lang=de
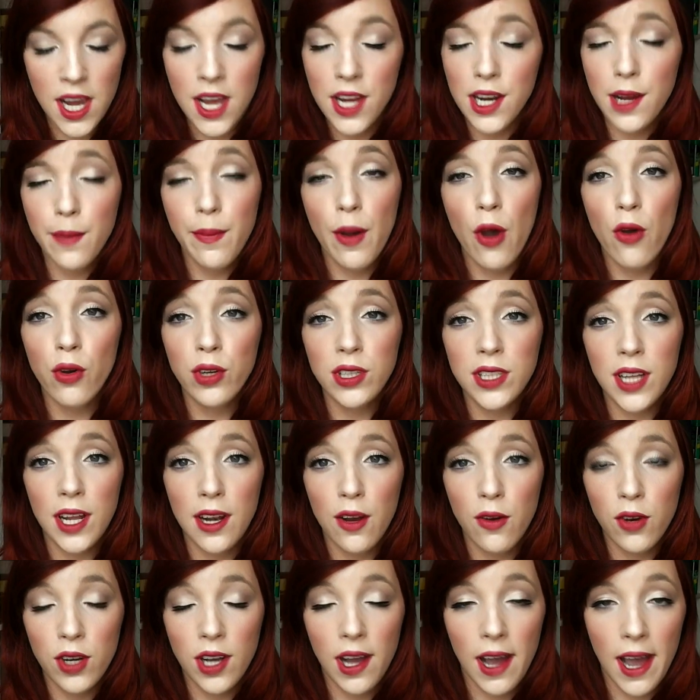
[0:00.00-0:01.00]
Da brauche ich dann
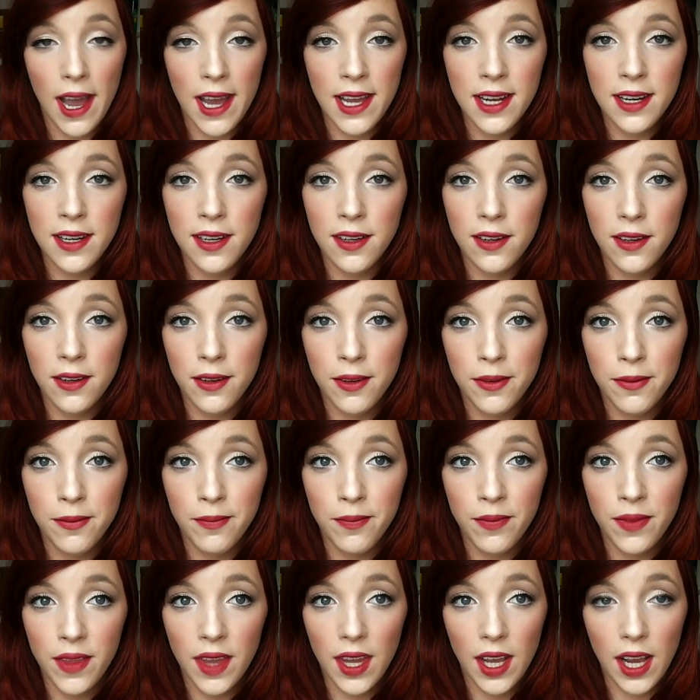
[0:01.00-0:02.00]
auch keine,
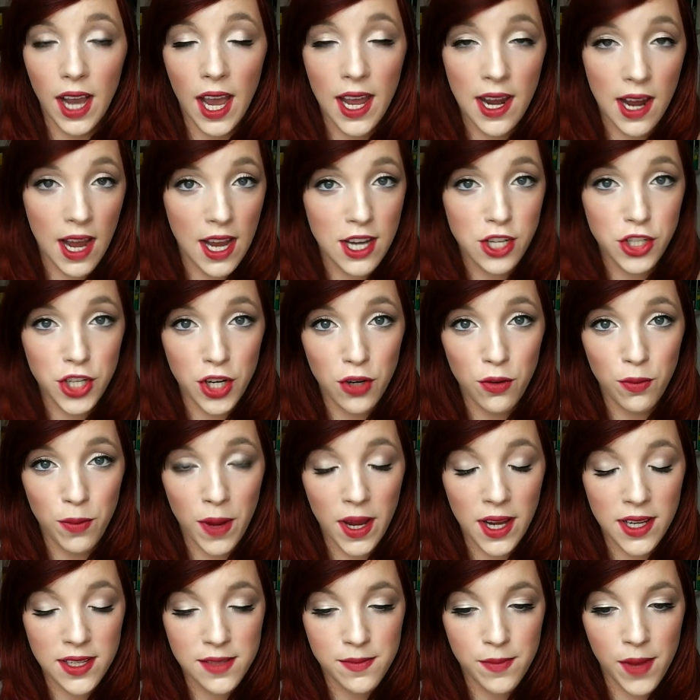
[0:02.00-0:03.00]
ähm, keine Eyeshadow
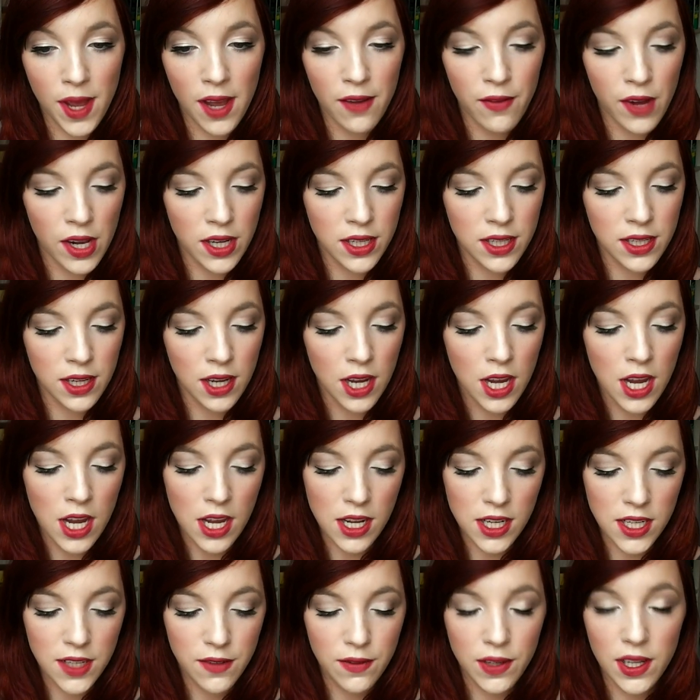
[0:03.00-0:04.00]
Base mehr, weil die,
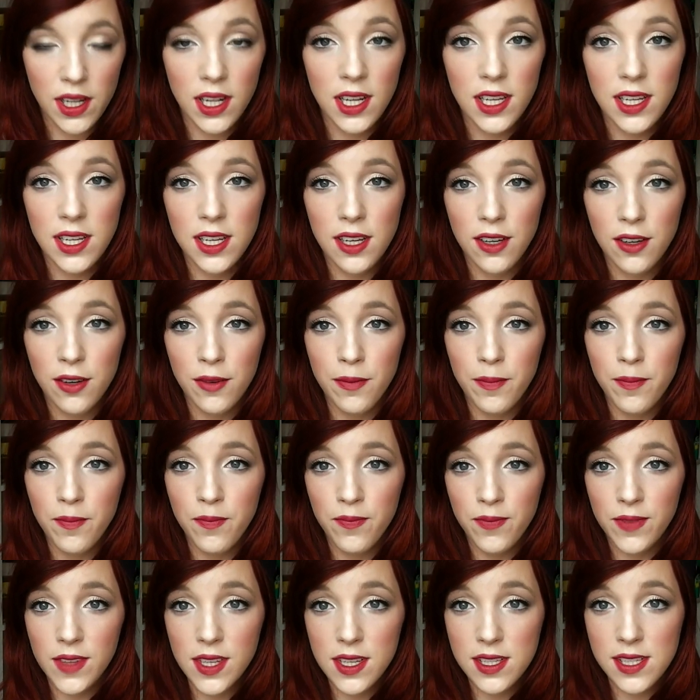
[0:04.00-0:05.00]
die wirklich
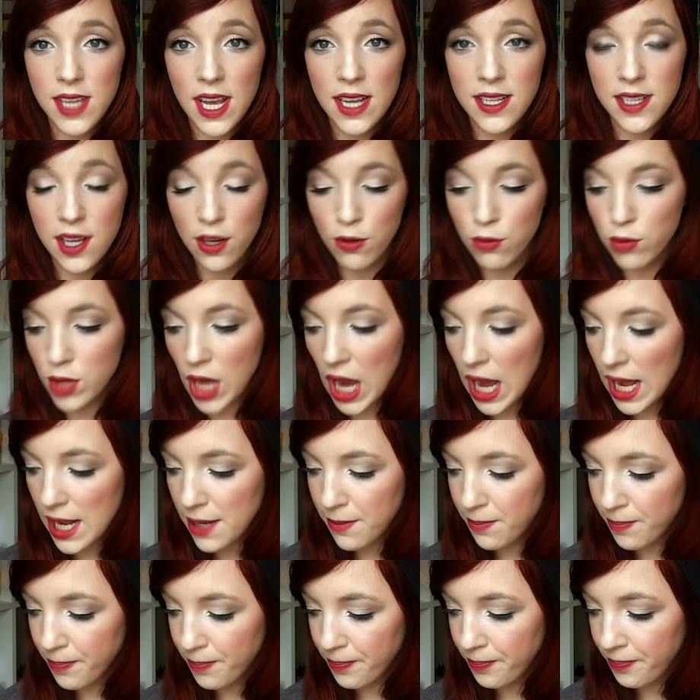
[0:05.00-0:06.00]
ähm, sehr, sehr gut
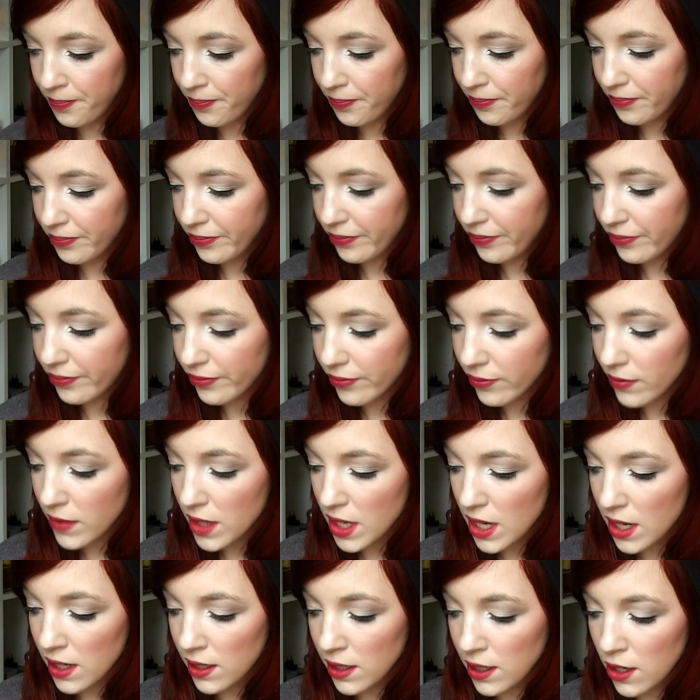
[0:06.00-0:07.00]
halten.
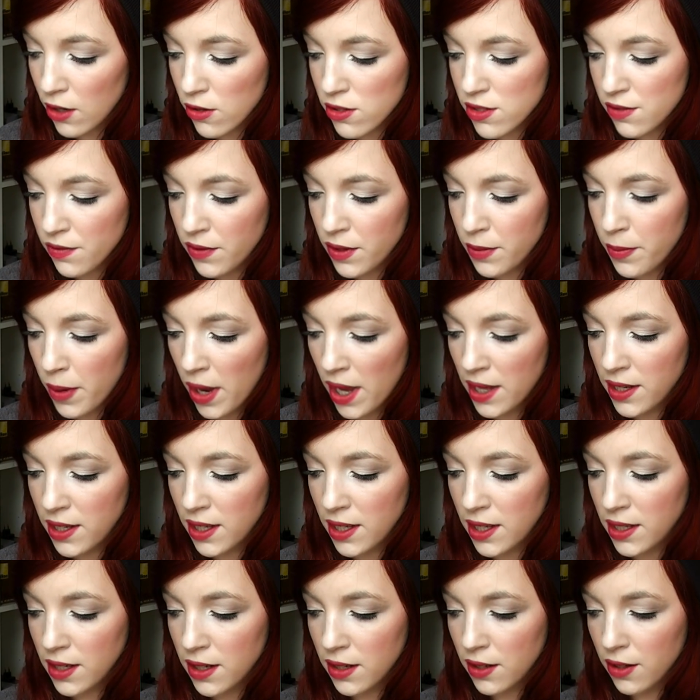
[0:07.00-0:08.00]
Genauso wie bei
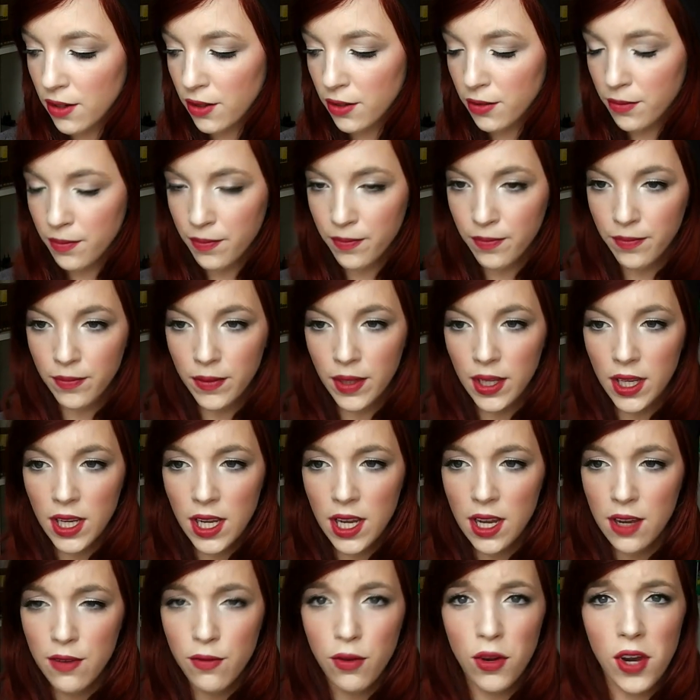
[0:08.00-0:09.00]
den ähm,
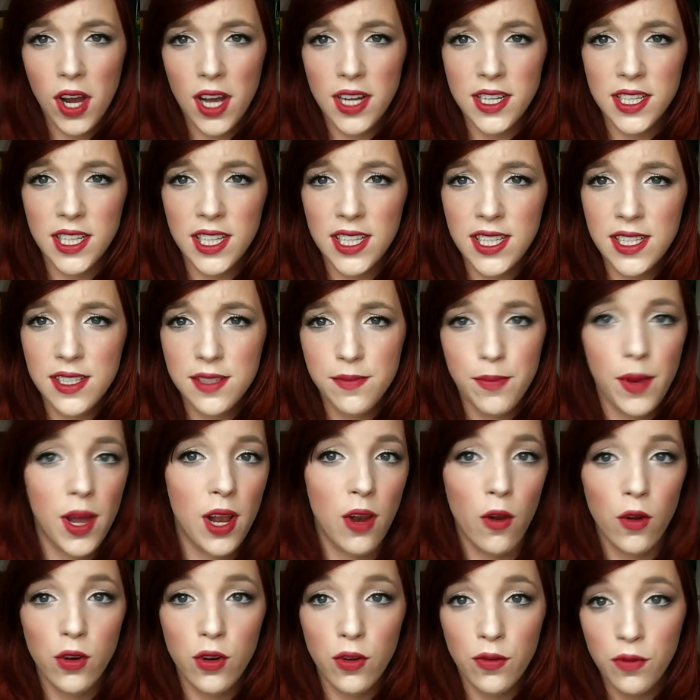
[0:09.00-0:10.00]
von Catrice, bei
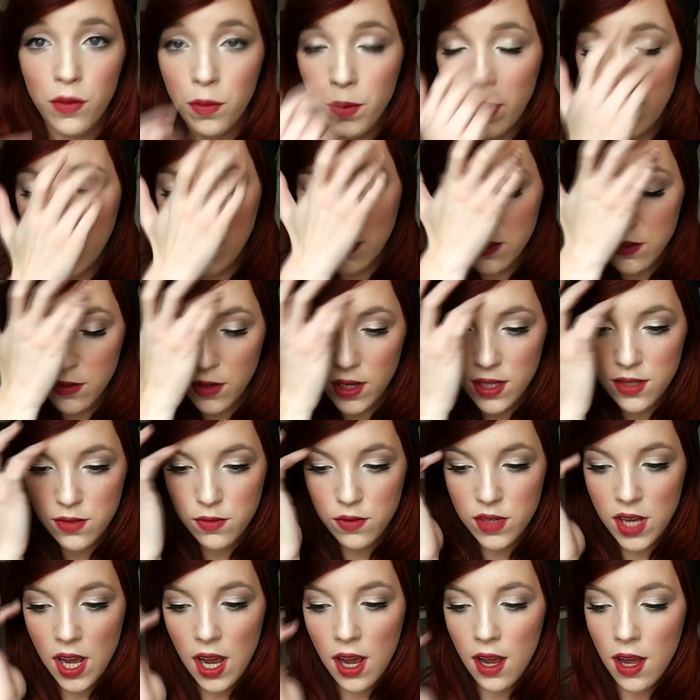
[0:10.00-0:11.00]
Lord of the Blinks oder so,
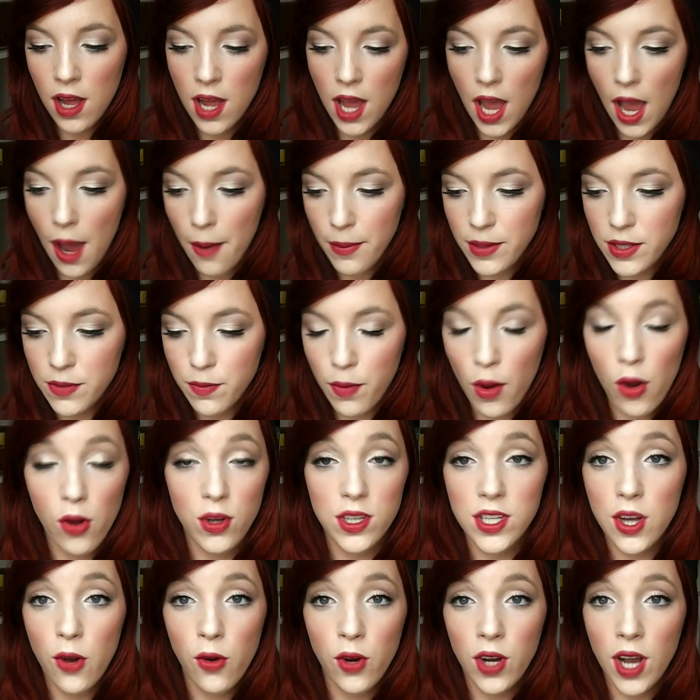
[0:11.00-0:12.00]
da ich, brauche
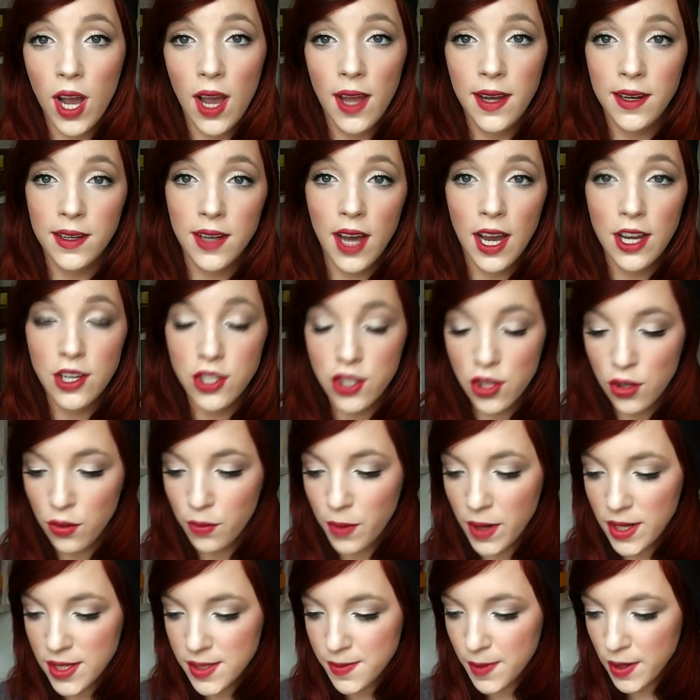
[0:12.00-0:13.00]
ich auch keine Eyeshadow
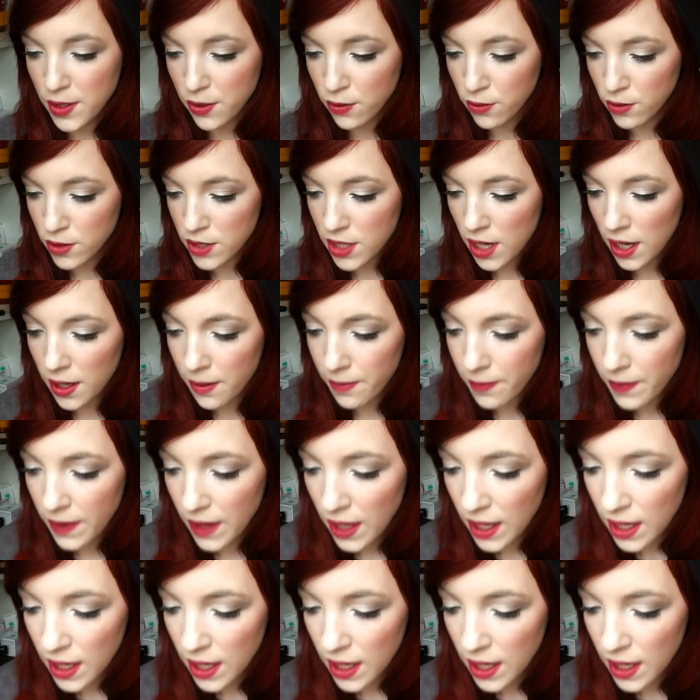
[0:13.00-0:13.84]
Base mehr drunter.